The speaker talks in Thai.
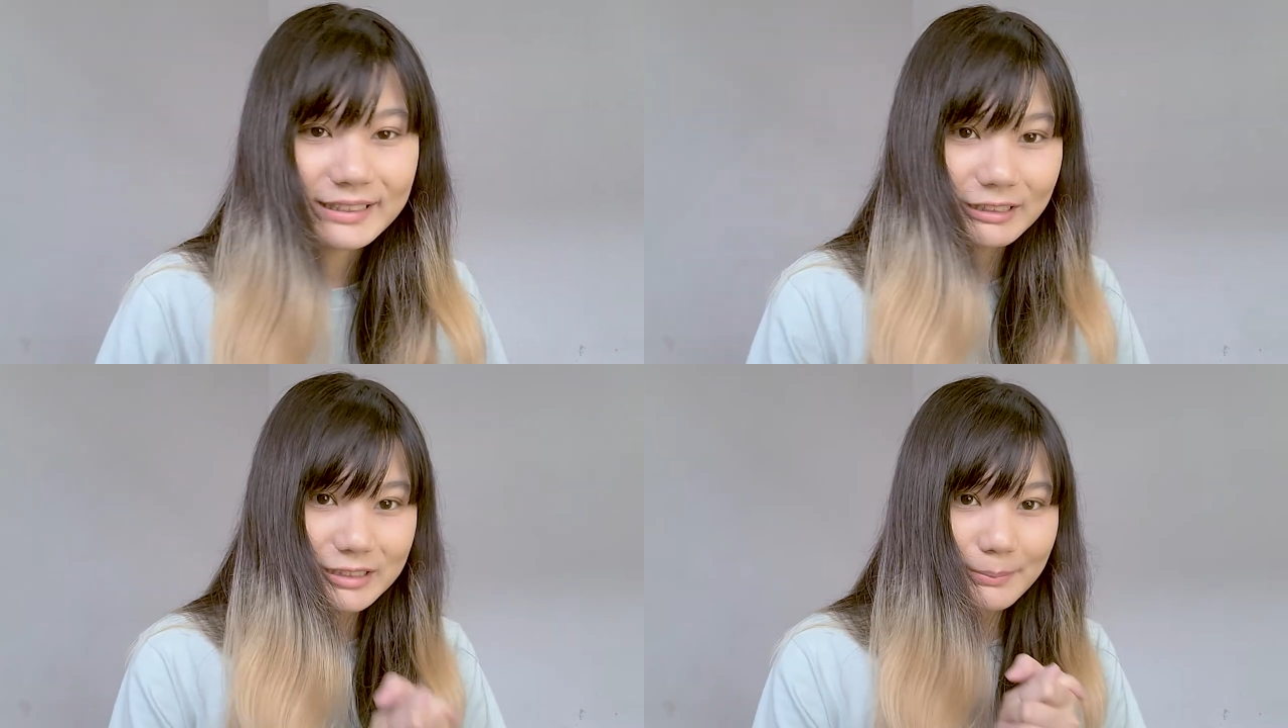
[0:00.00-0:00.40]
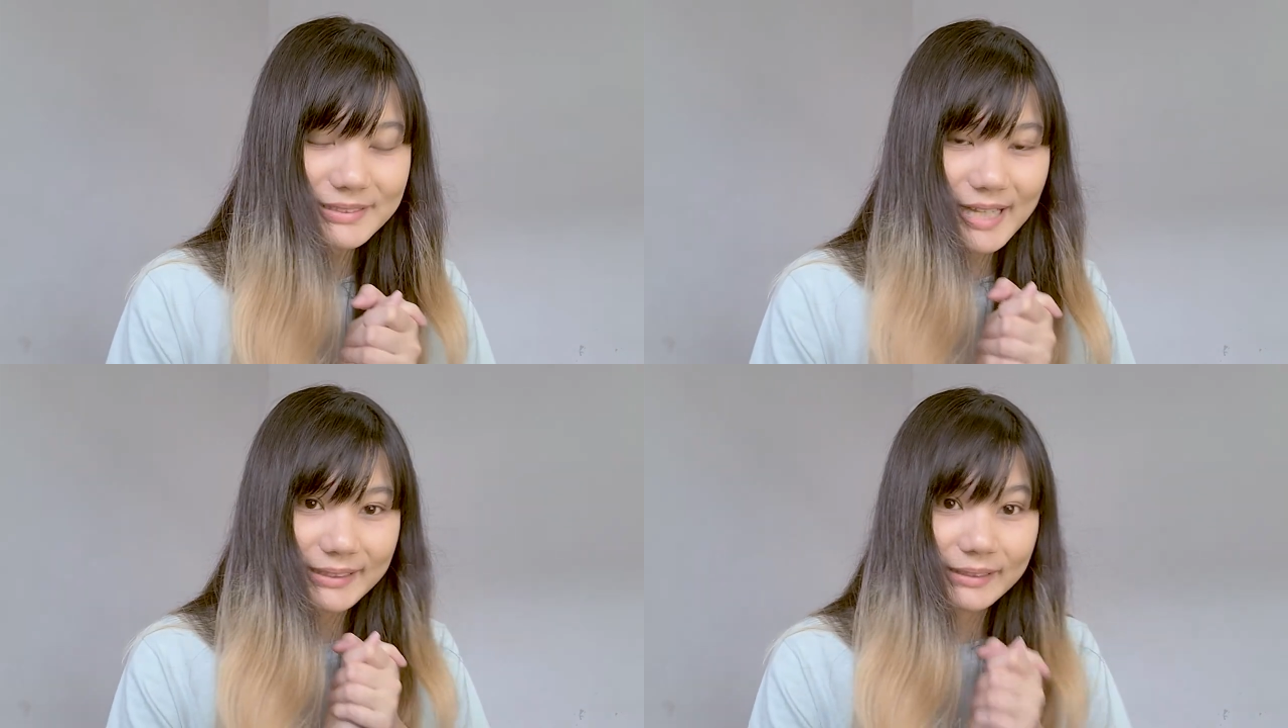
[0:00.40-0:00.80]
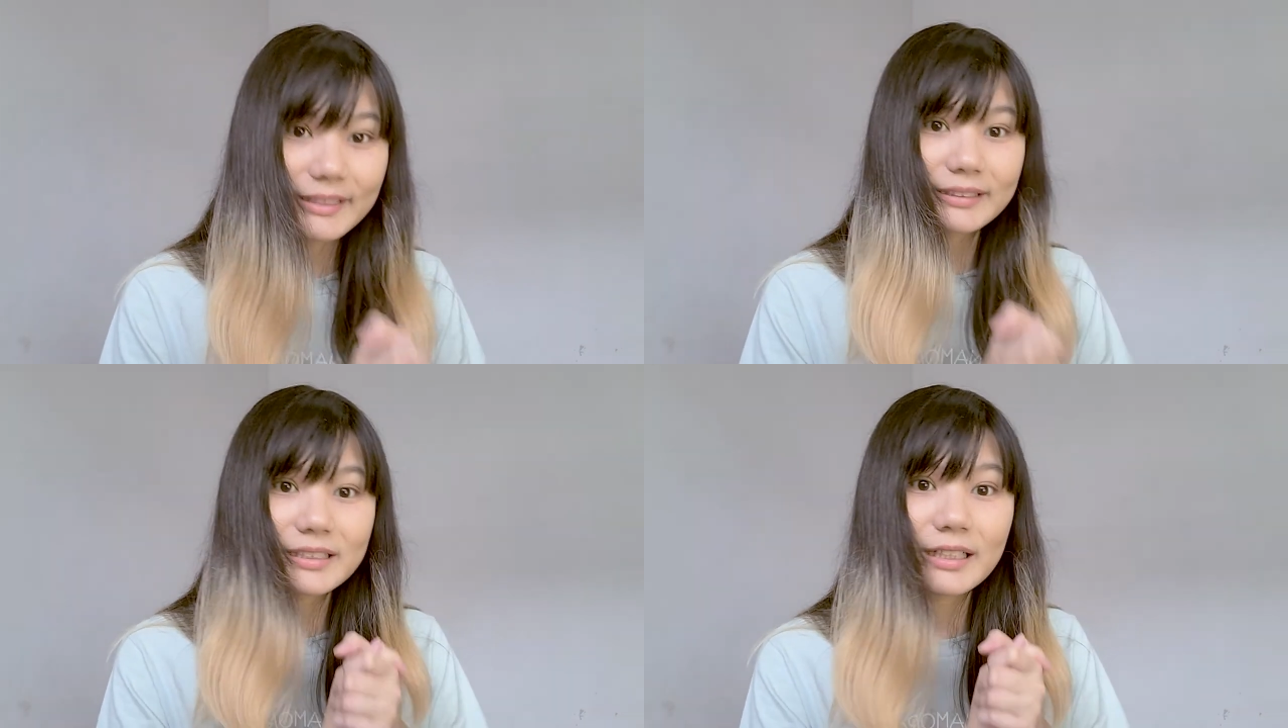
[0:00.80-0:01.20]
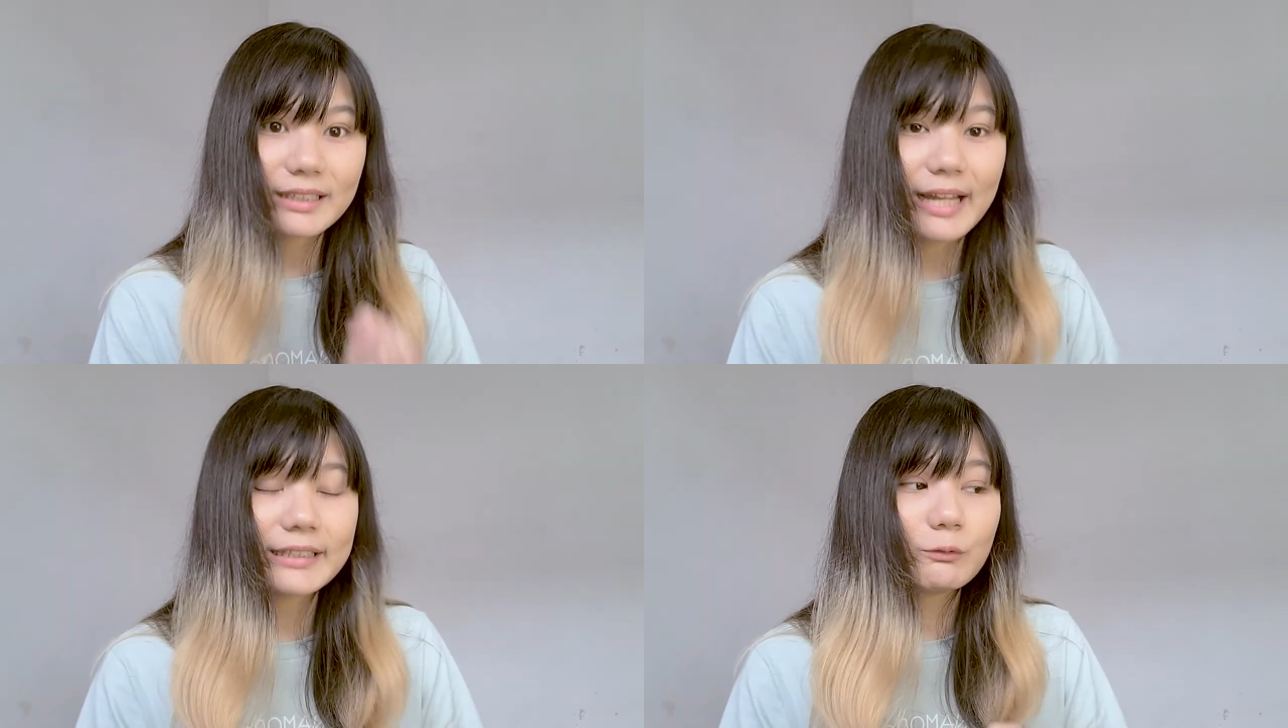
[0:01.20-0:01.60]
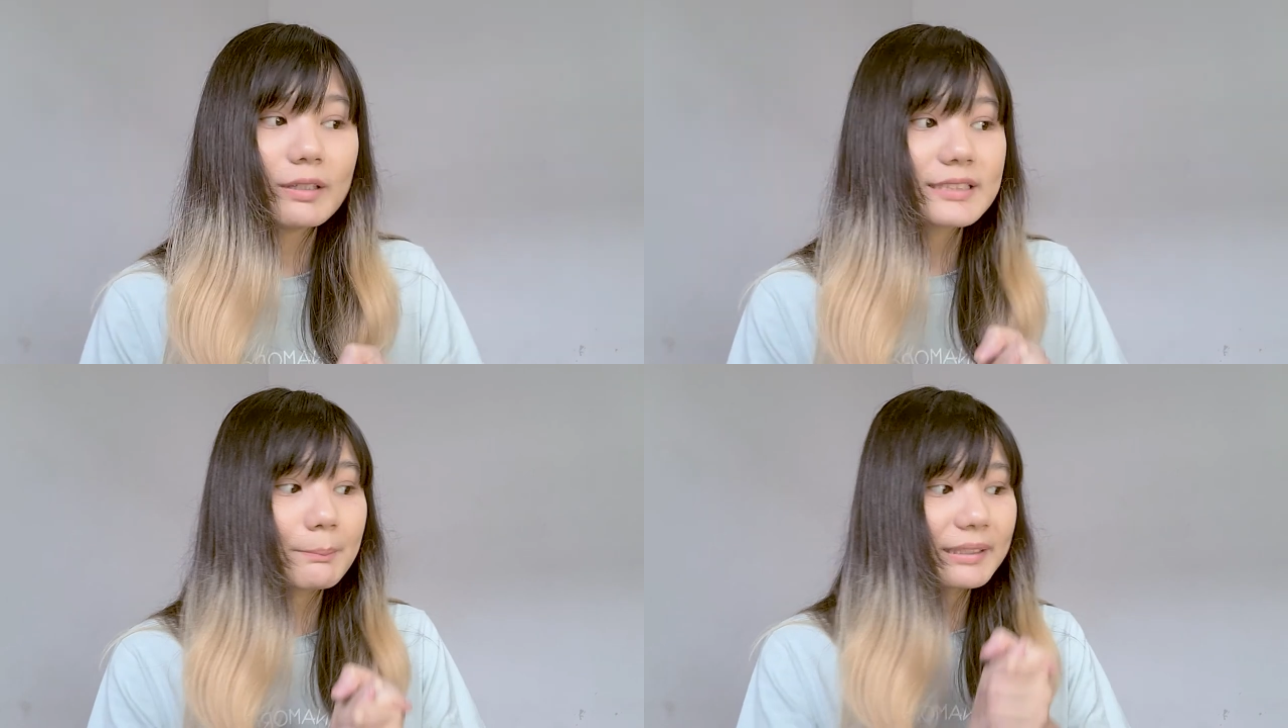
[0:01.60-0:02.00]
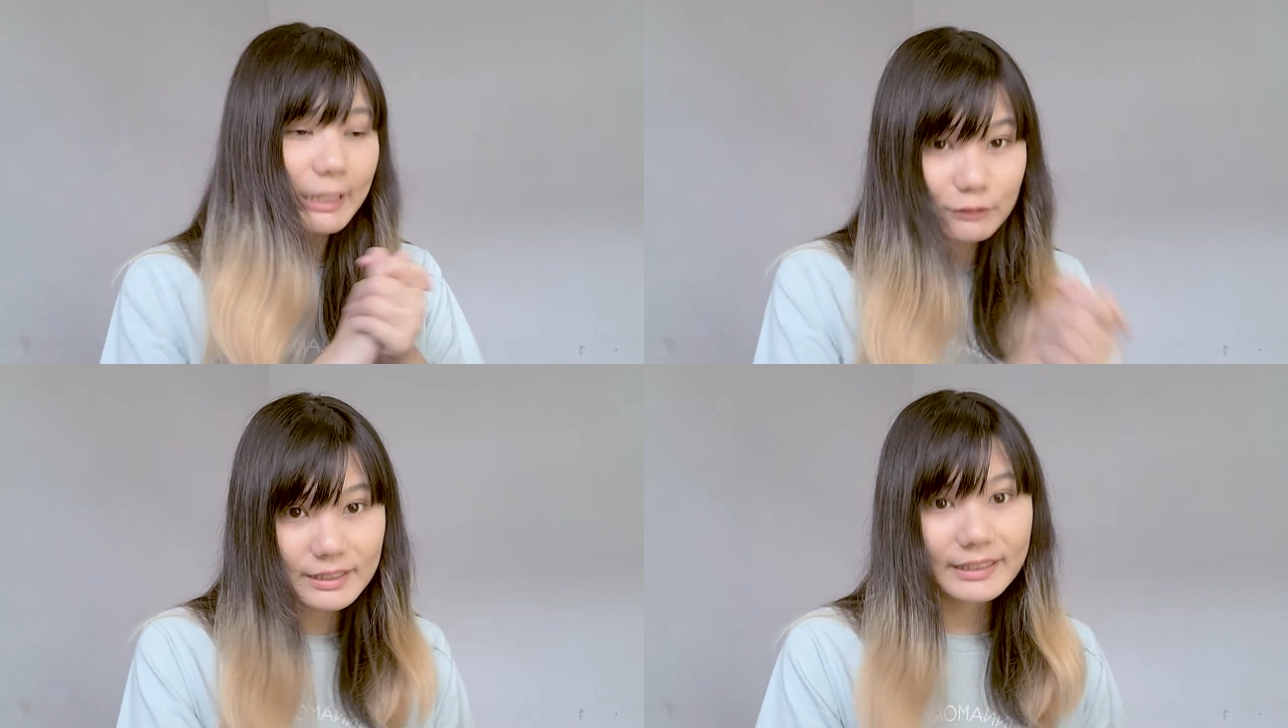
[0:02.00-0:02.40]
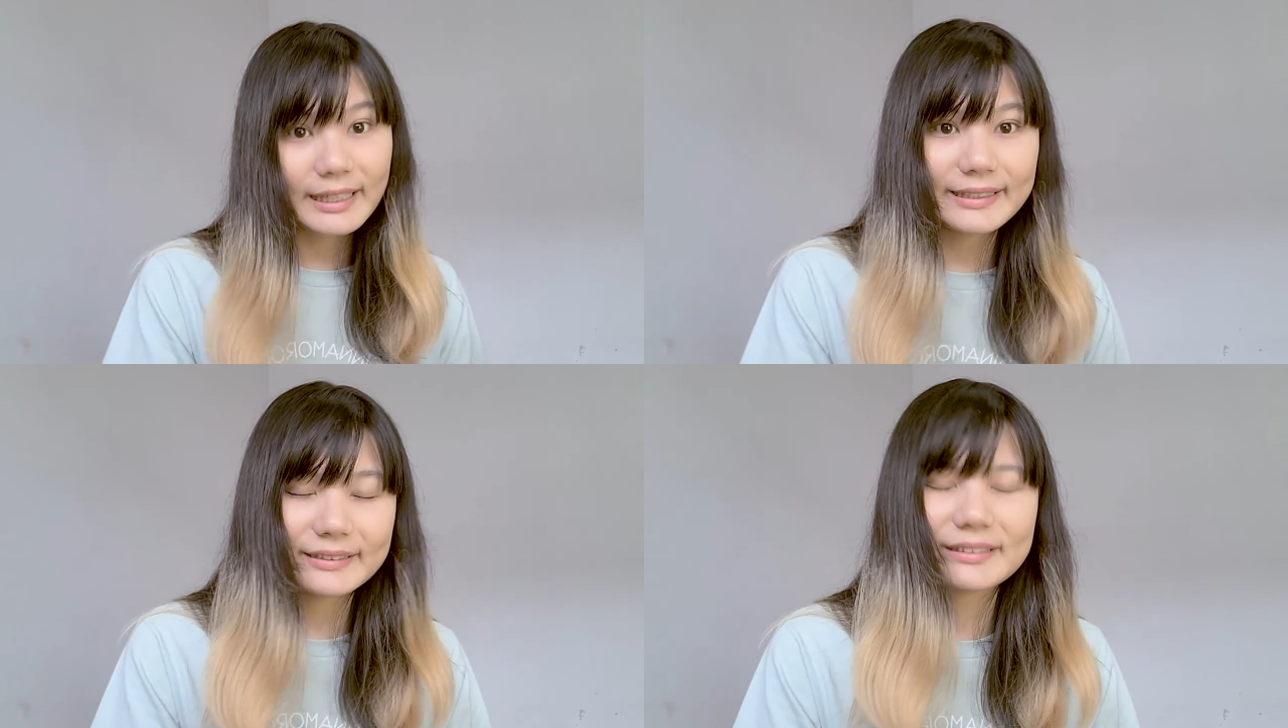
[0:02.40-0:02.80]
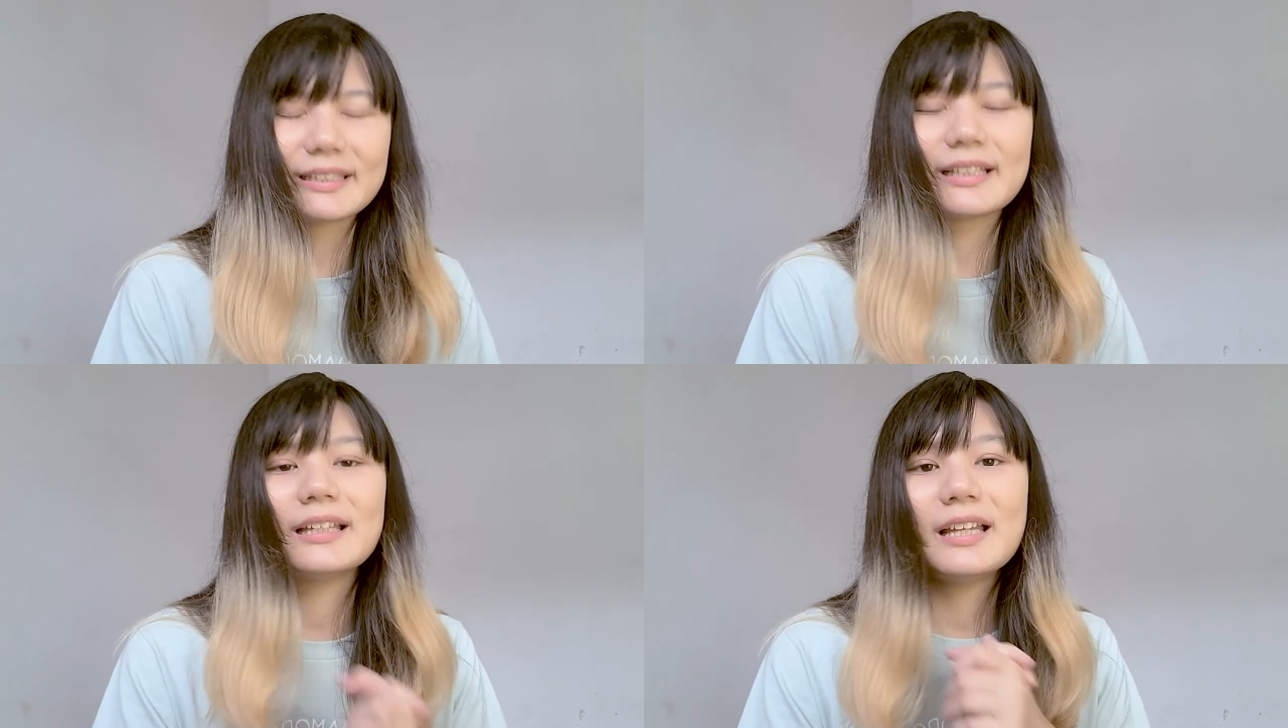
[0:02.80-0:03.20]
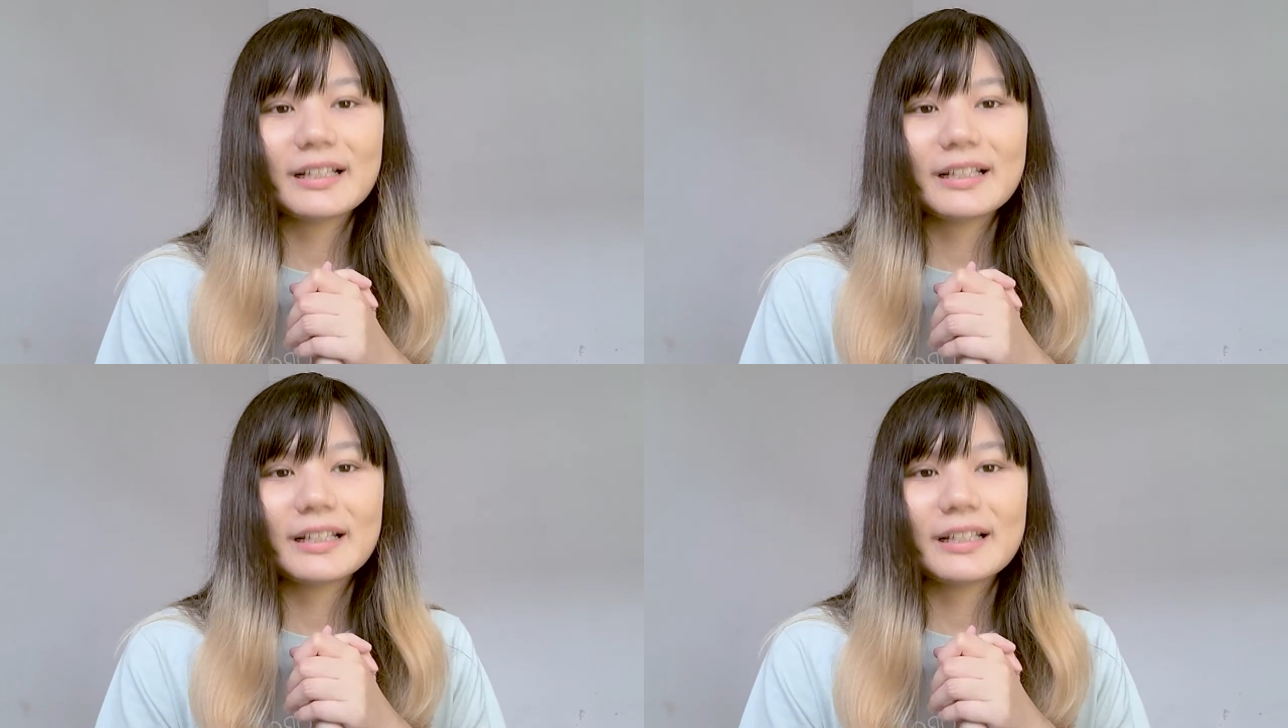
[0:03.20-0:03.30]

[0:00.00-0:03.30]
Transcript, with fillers: เราจะมาแชร์เทคนิคเรื่องอะไรหรือว่าจะมาเล่าเรื่องอะไรอีกเนี่ย